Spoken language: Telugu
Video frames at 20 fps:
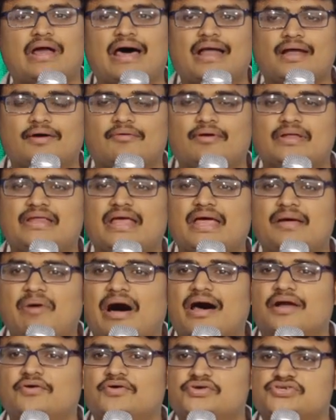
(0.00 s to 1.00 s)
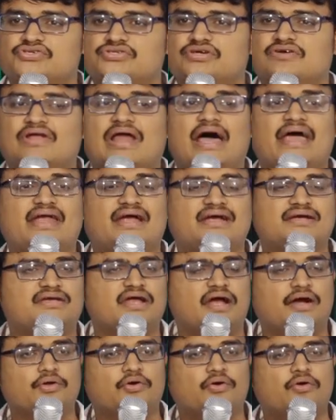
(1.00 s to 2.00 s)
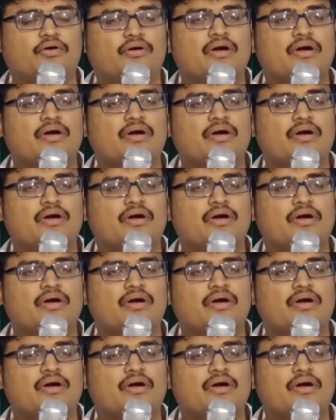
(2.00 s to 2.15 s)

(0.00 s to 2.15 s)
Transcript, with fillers: నాలుగవ అధ్యాయం ఆరో వచనంలో ఆయన అంటాడు